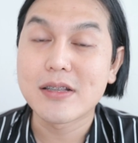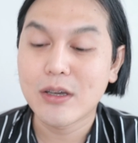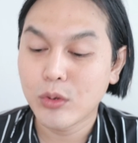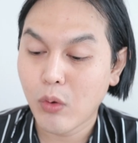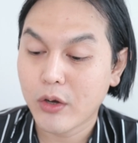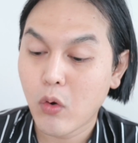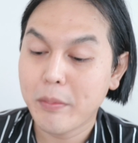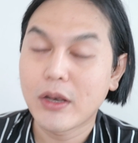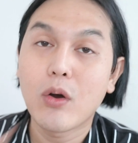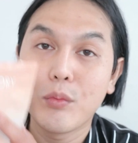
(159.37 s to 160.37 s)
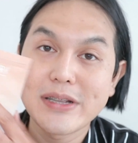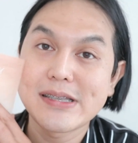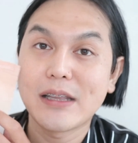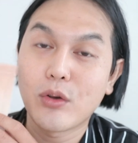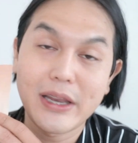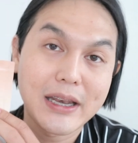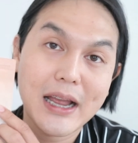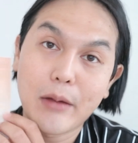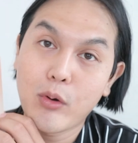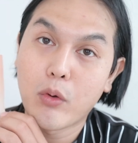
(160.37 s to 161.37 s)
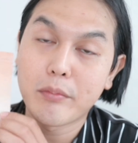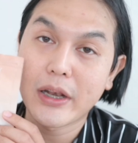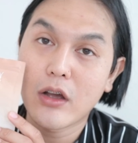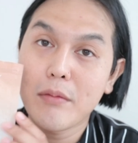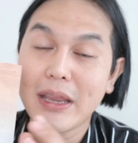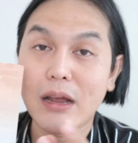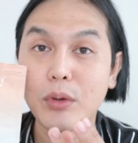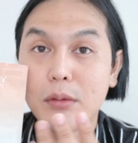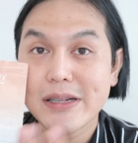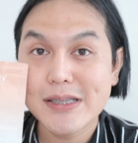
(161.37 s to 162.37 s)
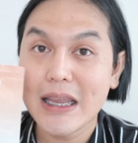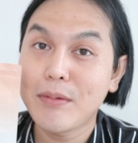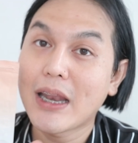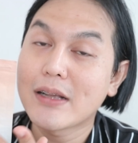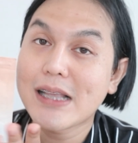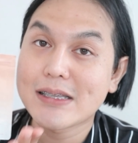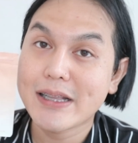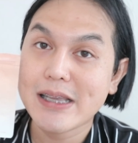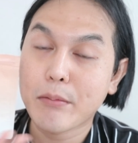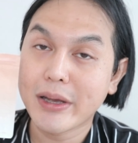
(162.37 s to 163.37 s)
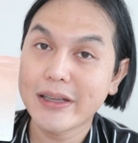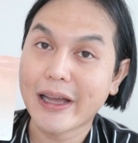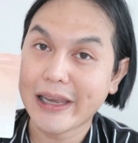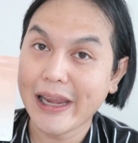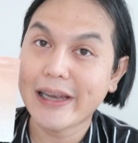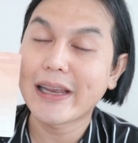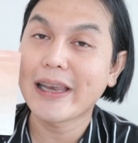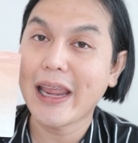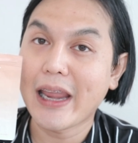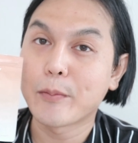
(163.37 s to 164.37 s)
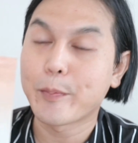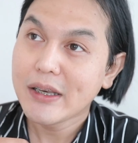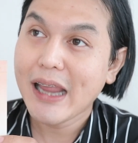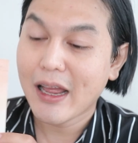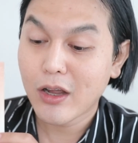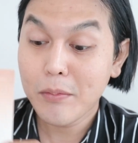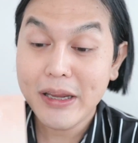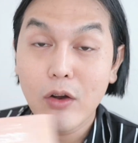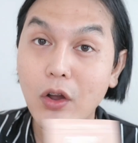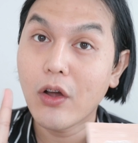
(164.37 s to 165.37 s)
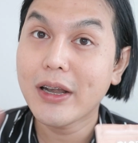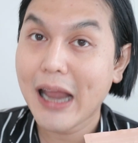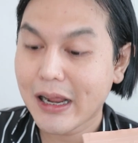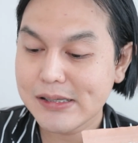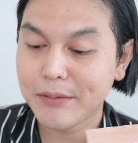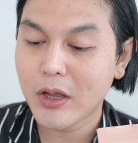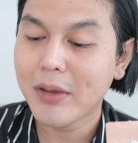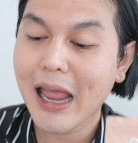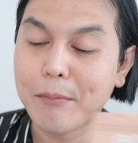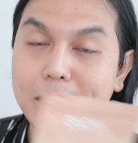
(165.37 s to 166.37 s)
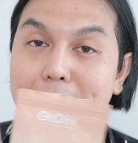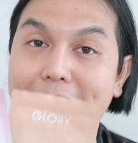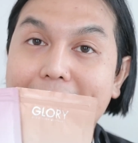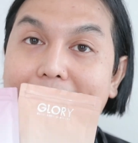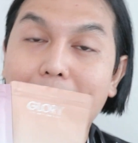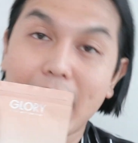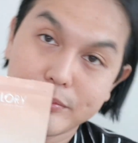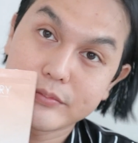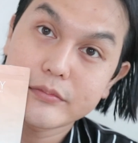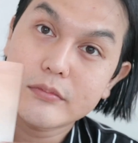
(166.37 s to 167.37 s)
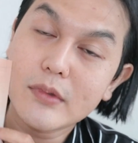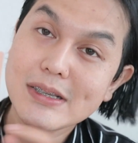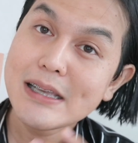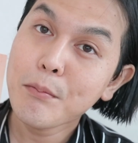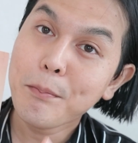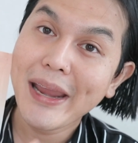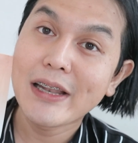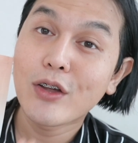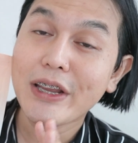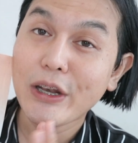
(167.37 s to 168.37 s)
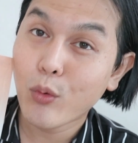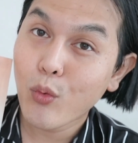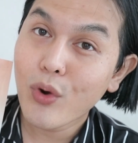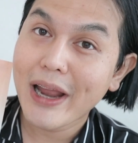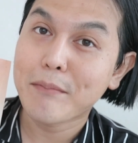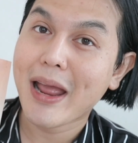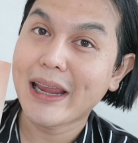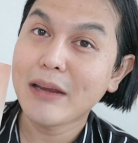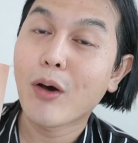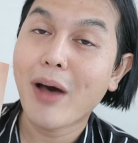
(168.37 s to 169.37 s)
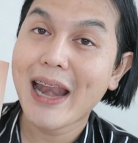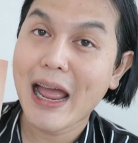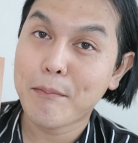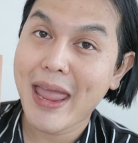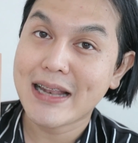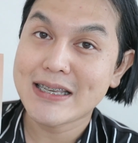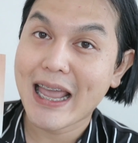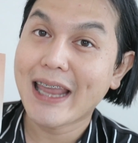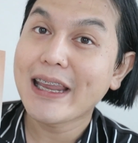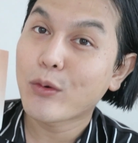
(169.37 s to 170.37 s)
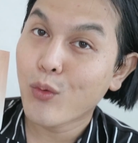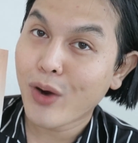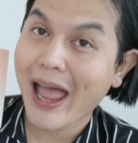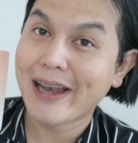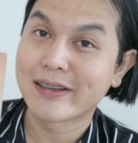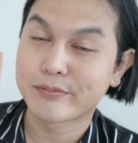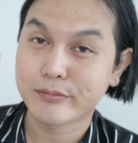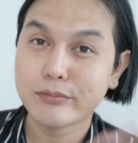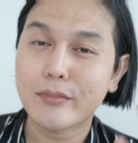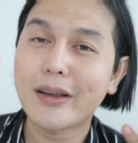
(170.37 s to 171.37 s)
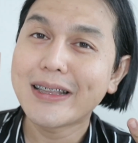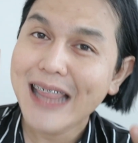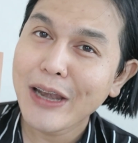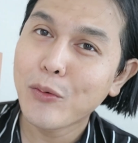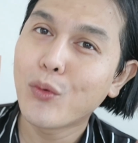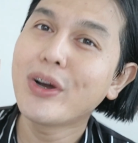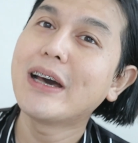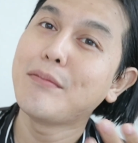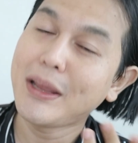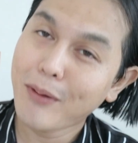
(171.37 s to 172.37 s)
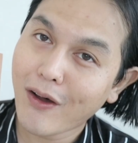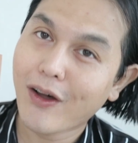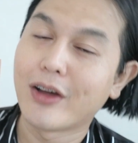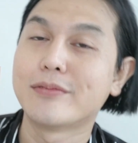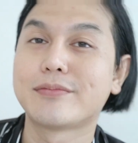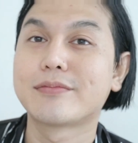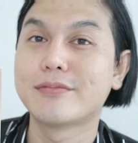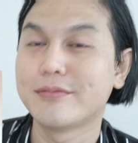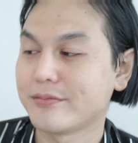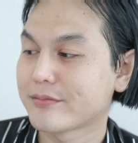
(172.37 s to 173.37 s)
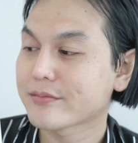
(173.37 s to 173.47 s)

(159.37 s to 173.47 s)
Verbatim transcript: เจ้าตัวโทมิโทวิตซีตัวนี้นะครับผม มันก็มีทั้งวิตามินซีมีทั้งสารสกัดจากมะเขือเทศนั่นเอง เนี่ย ก็มีน้อง ๆ ทักเจมเข้ามาถามเหมือนกันนะว่าจำเป็นต้องกินคู่กันไหมเพราะว่าทางแบรนด์เชียร์ให้กินคู่กัน แต่หนูเงินไม่พออืม